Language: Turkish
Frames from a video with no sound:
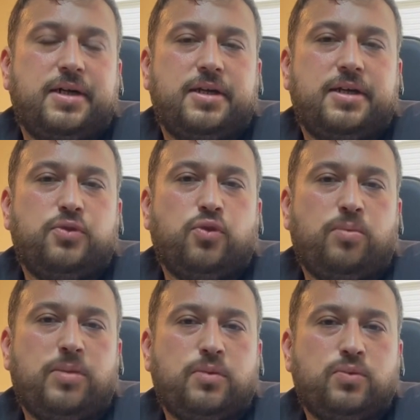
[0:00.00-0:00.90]
e, yoğun
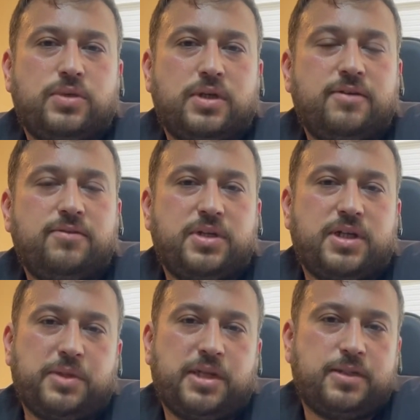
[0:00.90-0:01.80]
bakım üniteleri ve bir
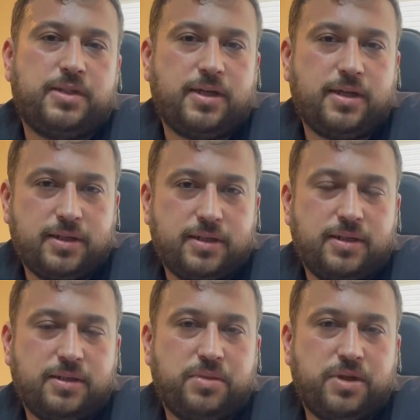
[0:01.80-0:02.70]
ameliyathane
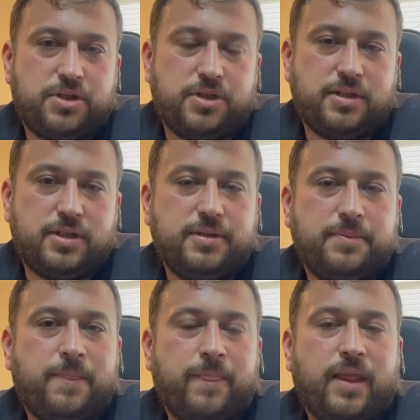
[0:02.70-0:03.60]
bağışladı.
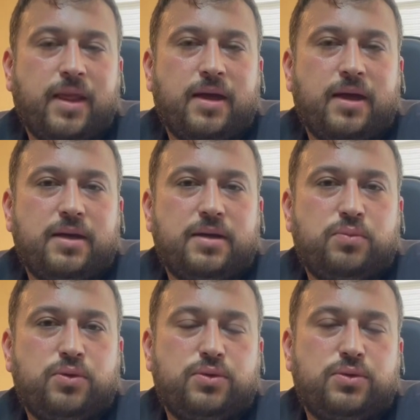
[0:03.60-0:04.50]

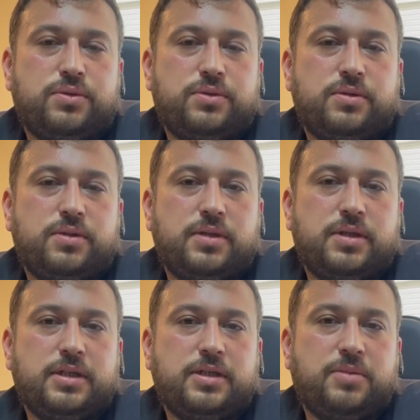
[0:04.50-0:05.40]
Bu
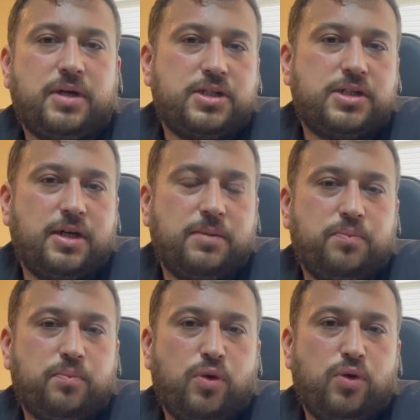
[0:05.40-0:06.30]
e, bağışla
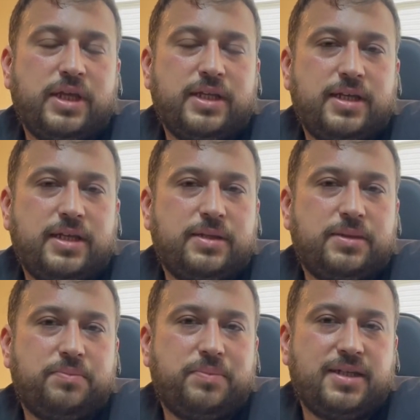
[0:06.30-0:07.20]
bölgede
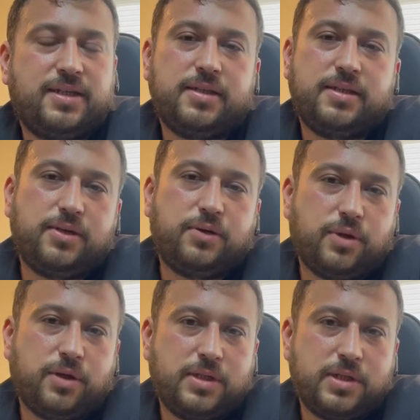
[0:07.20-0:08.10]
belki de tek
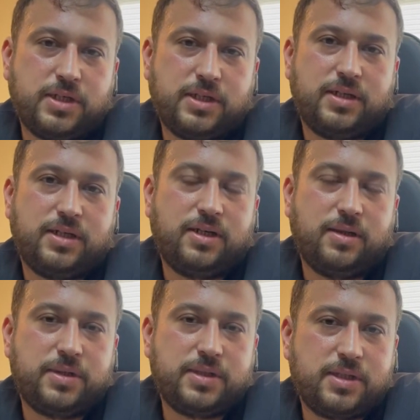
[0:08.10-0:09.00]
olabilecek
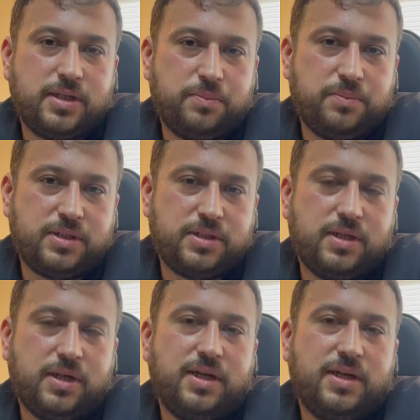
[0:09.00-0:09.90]
kapasitede bir
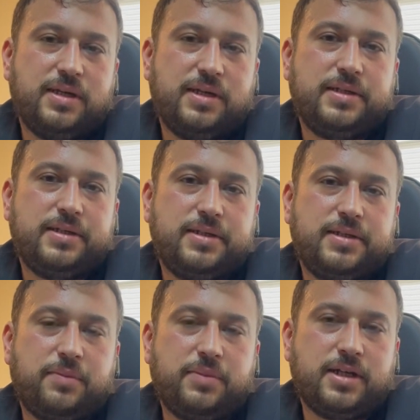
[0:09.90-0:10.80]
e,
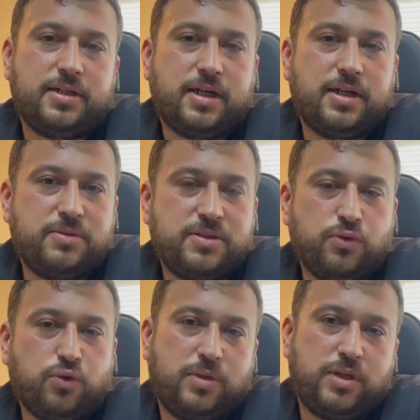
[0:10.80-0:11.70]
ameliyathanemiz ve
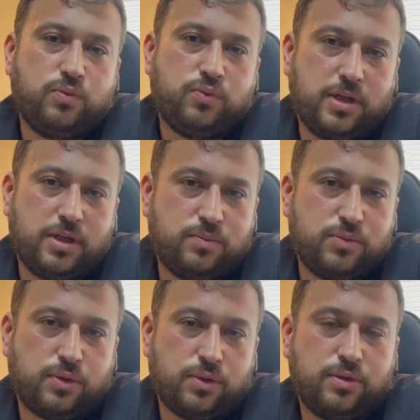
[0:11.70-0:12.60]
yoğun bakım
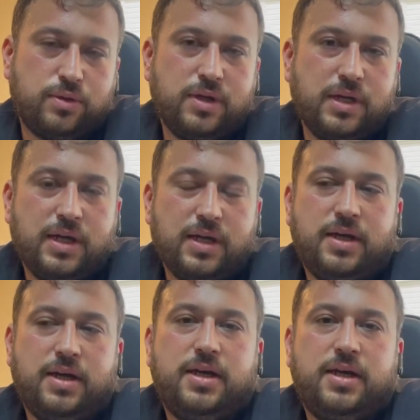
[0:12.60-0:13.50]
ünitelerimiz oldu.
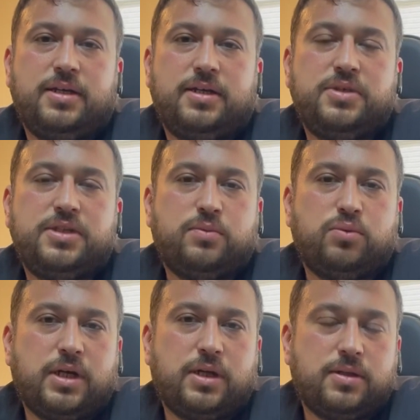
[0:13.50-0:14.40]
Biz de buna